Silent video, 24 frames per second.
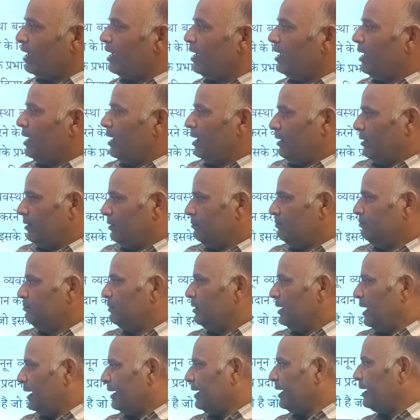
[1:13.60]
है
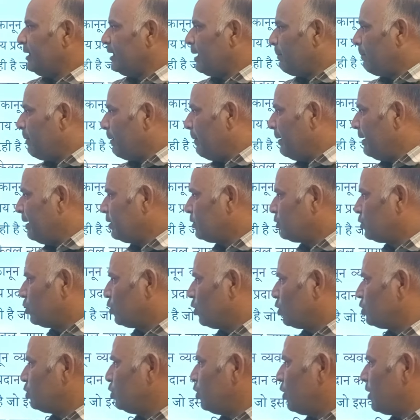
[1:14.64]
लेकिन यह विभिन्न
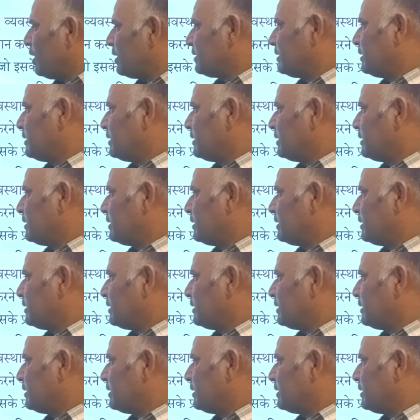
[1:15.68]
चुनौतियों का